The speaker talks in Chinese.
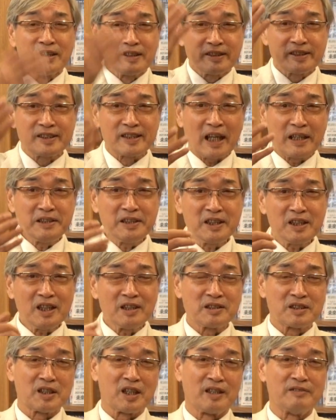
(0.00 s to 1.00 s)
三
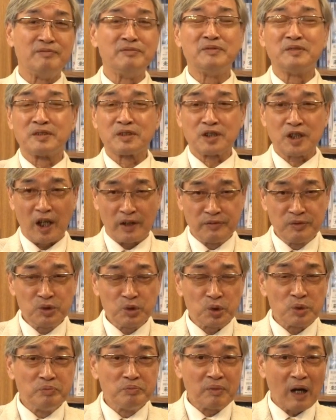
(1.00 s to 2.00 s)
线成成
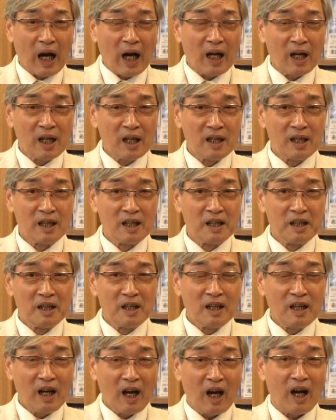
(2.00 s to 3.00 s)
军嘛，
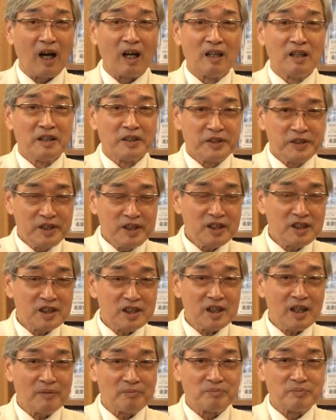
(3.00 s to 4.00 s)
好，一
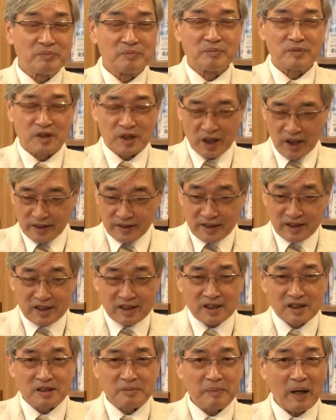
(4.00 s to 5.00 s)
线成
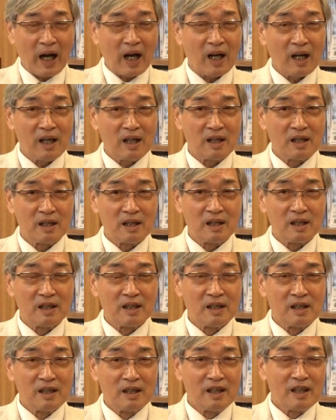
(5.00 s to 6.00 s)
师嘛，
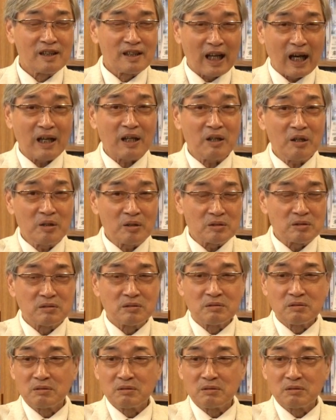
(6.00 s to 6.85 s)
然后，